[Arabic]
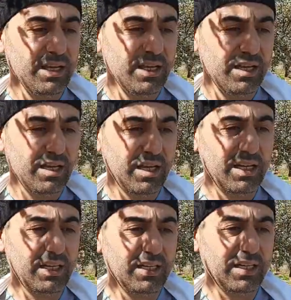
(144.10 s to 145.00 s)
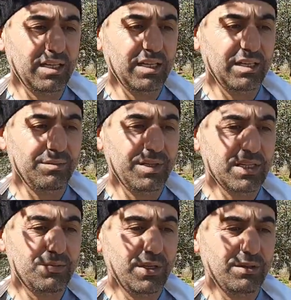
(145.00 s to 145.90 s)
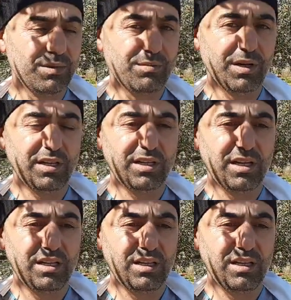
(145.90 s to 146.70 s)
آه، هلا نحن بالنسبه مثل ما قلنا